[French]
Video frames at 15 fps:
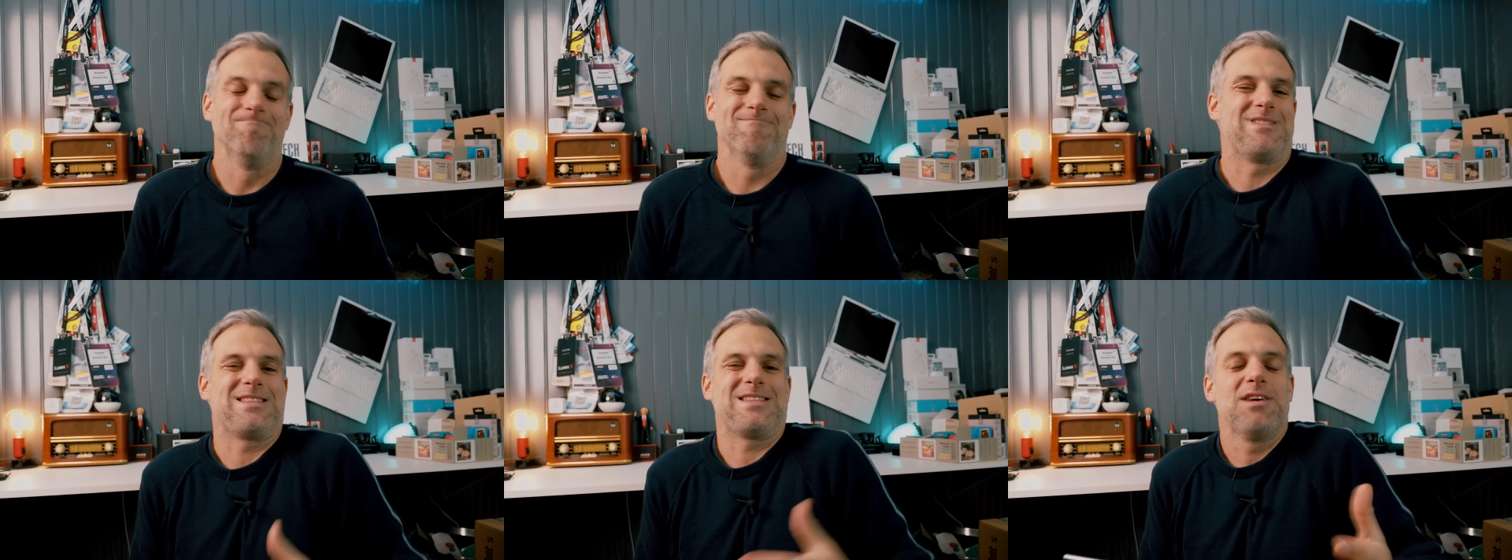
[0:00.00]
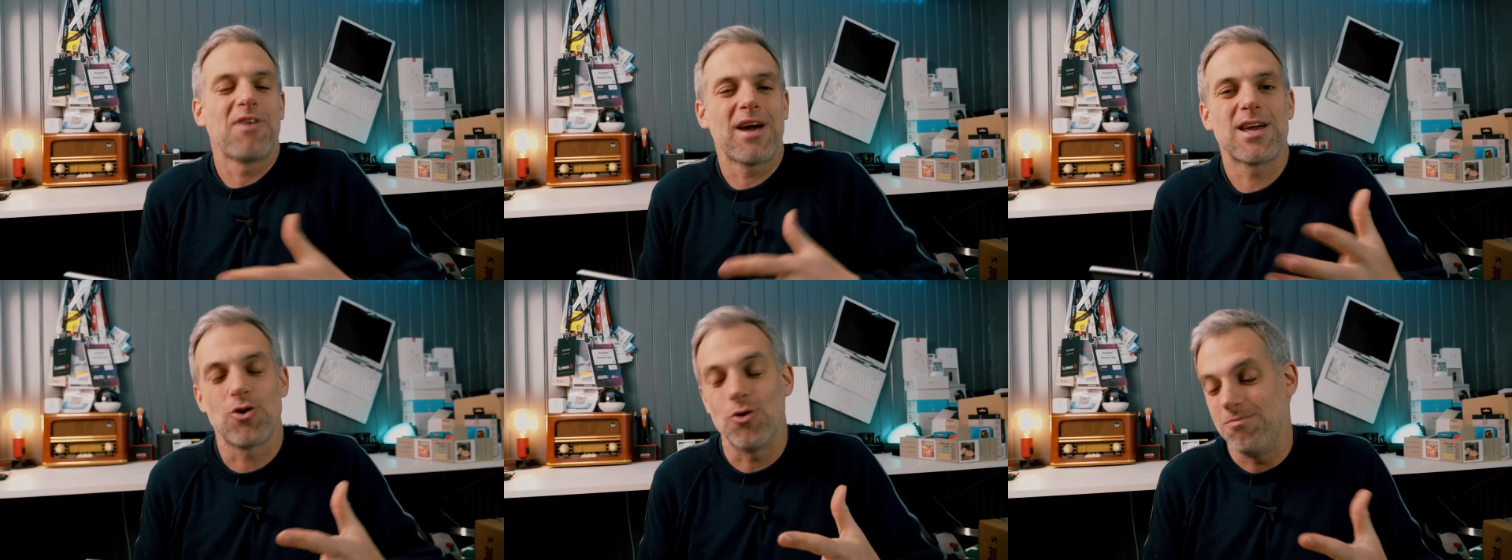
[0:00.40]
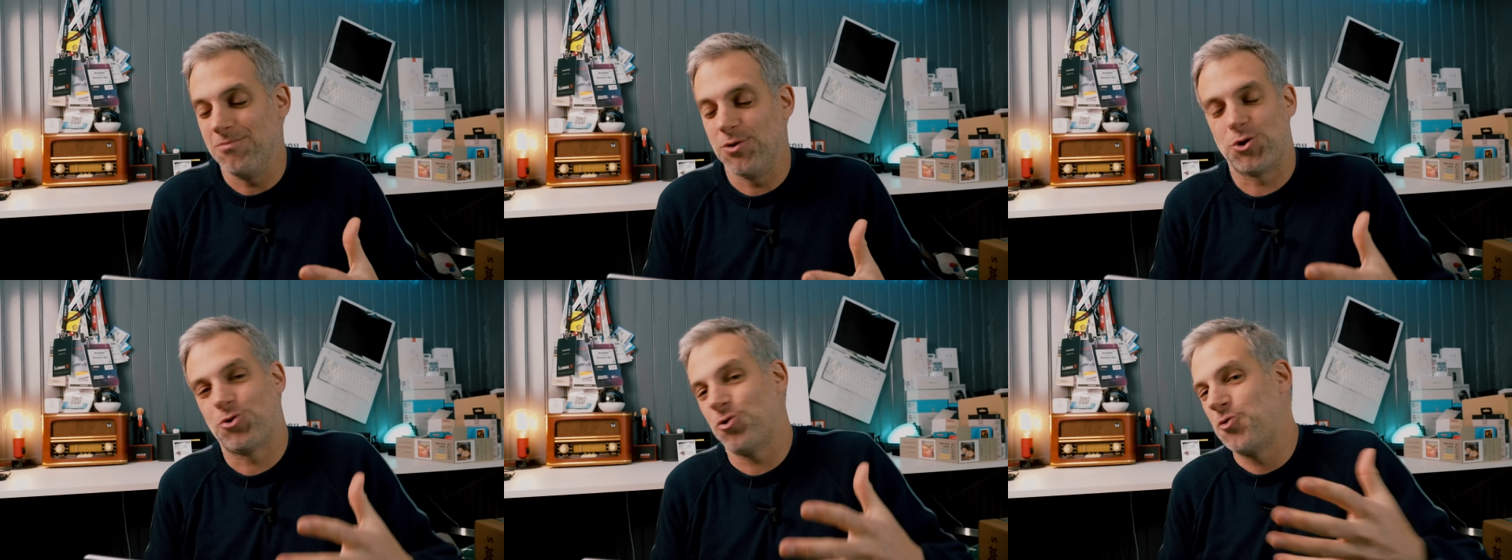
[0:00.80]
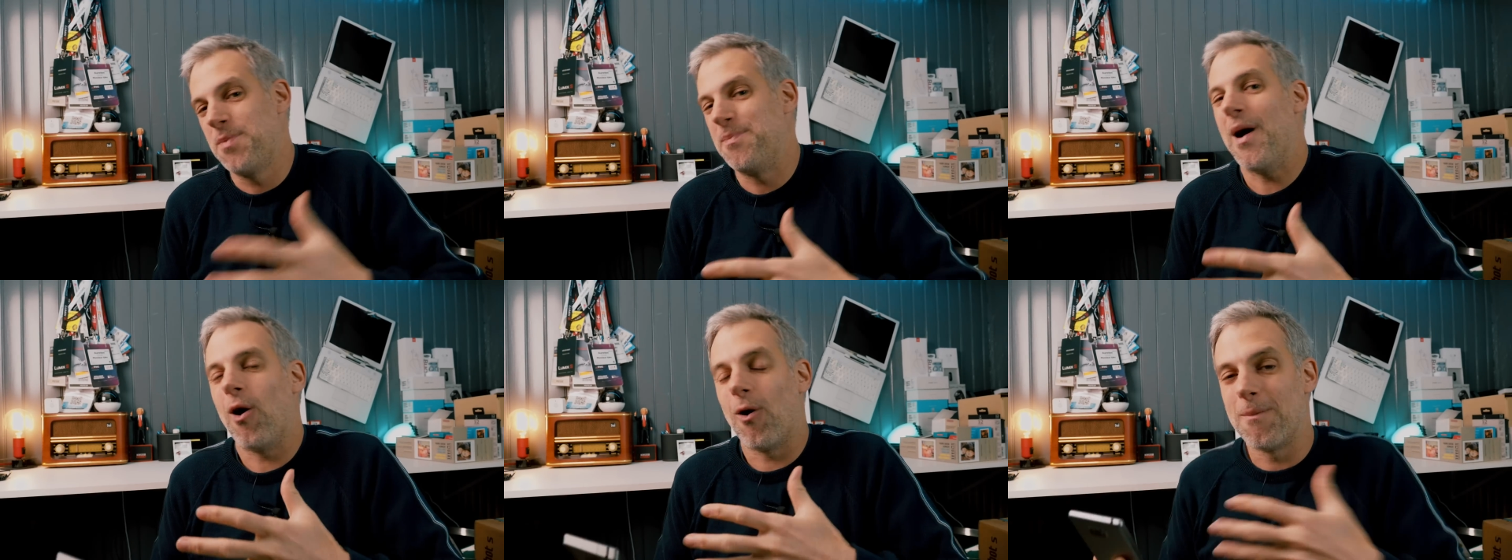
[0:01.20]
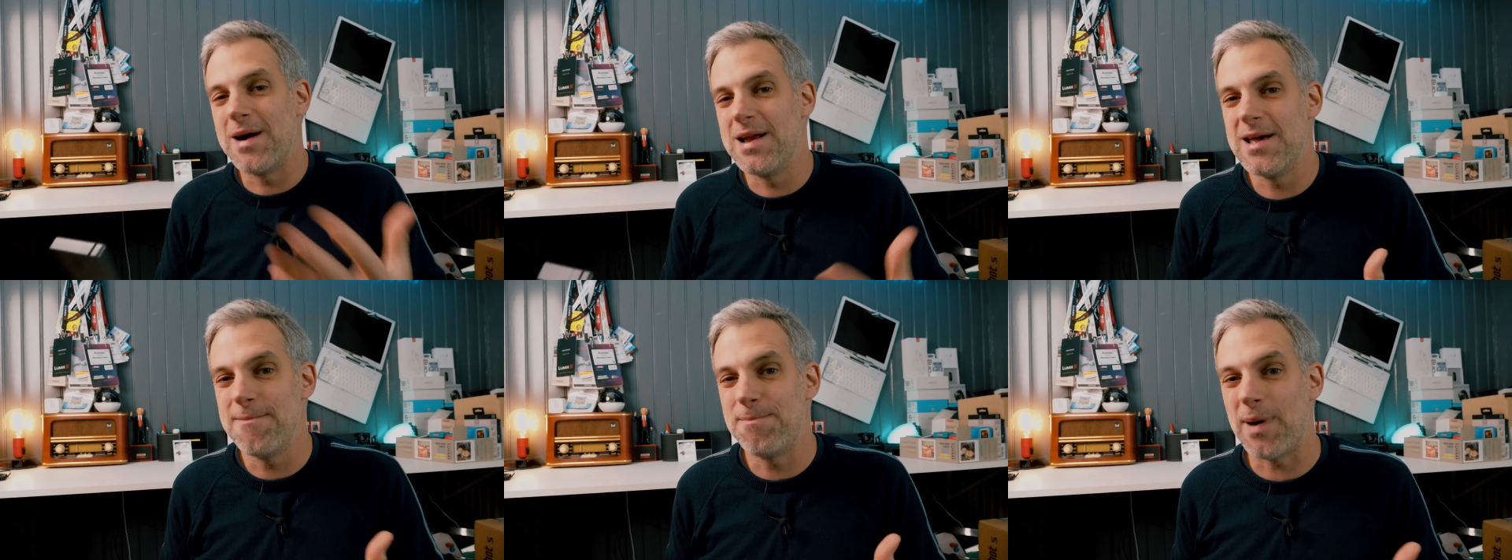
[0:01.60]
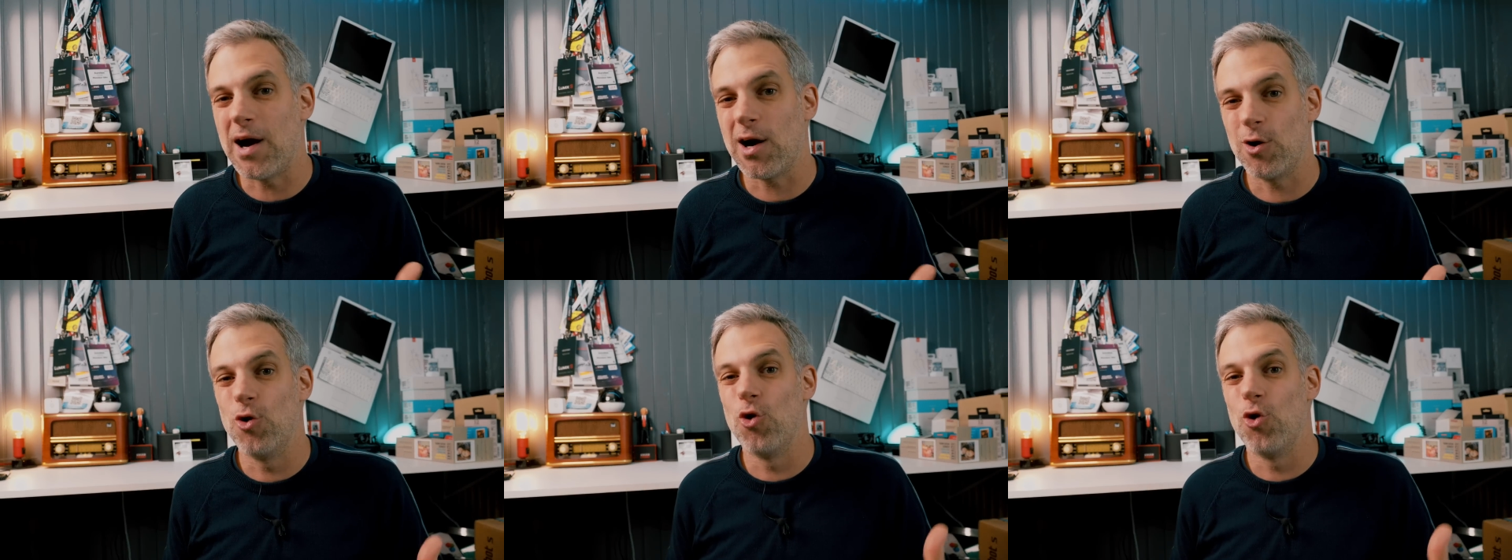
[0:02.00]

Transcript: c'est vrai que je suis pas emballé par